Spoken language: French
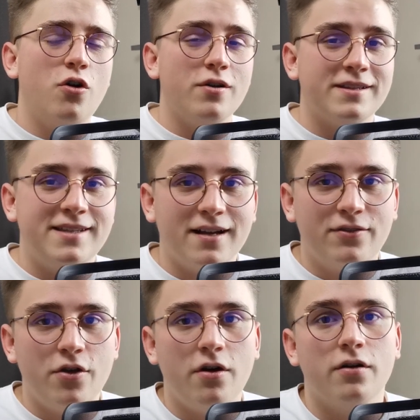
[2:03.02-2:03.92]
grands
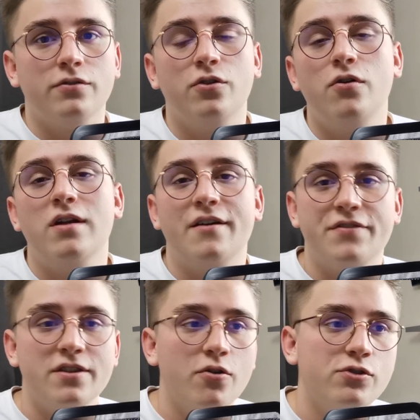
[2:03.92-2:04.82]
acteurs dans la
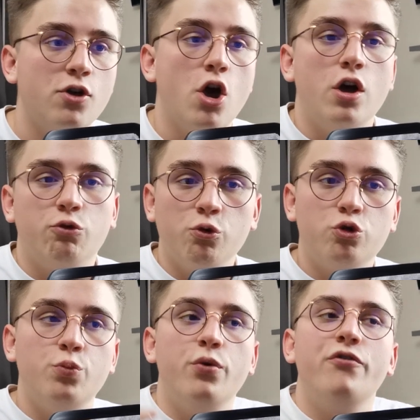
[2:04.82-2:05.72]
finance,
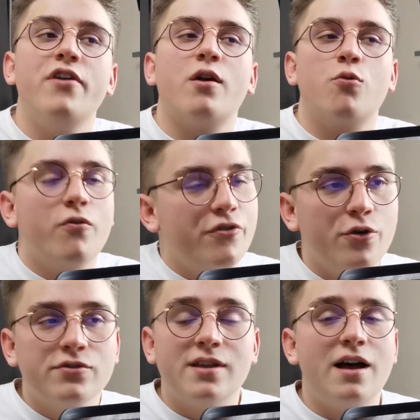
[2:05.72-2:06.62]
donc tu peux faire
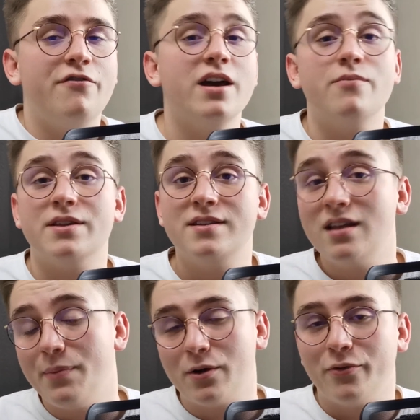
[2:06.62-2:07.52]
confiance à Vibe, et
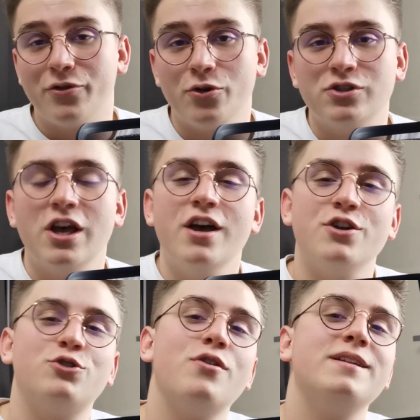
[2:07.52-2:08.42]
si t'as pas confiance,
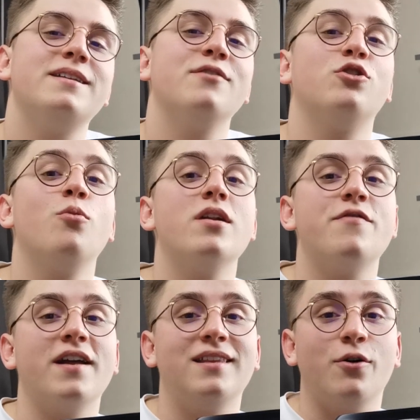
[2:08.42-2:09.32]
je te laisse directement
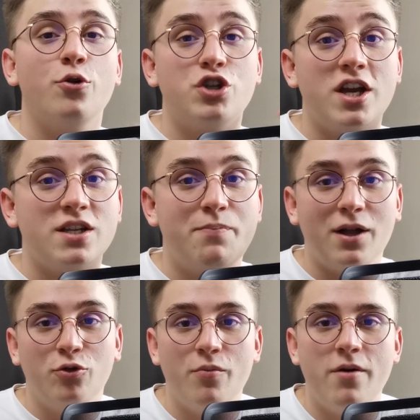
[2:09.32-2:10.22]
aller faire tes recherches
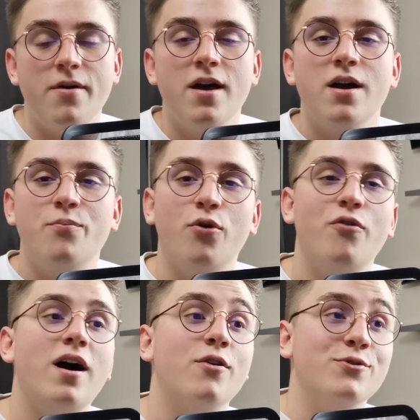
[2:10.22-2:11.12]
par toi-même
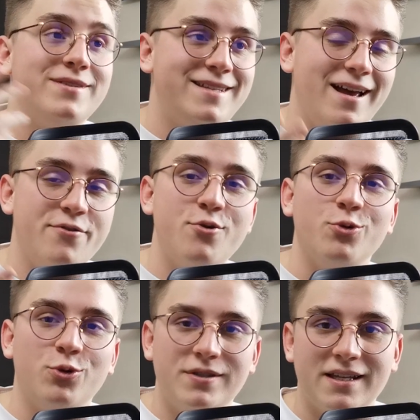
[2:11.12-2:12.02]
pour voir le
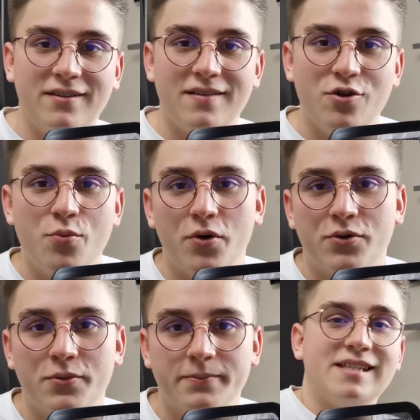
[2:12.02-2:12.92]
sérieux de cette
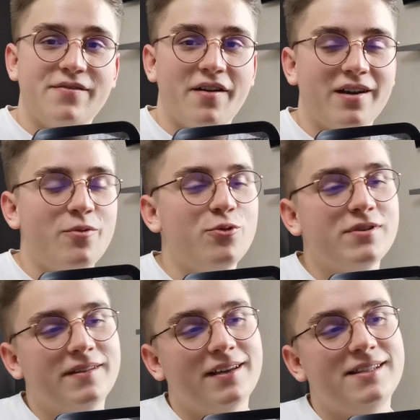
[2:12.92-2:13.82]
néobanque. Ce qui va vraiment
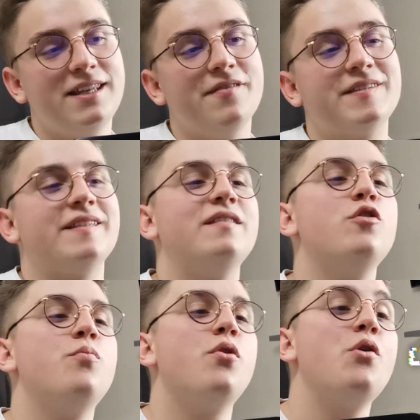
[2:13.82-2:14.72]
nous intéresser avec cette
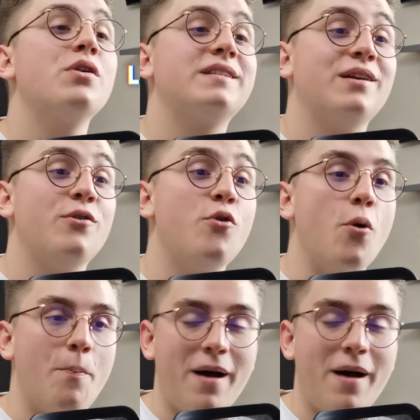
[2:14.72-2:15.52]
néobanque, c'est le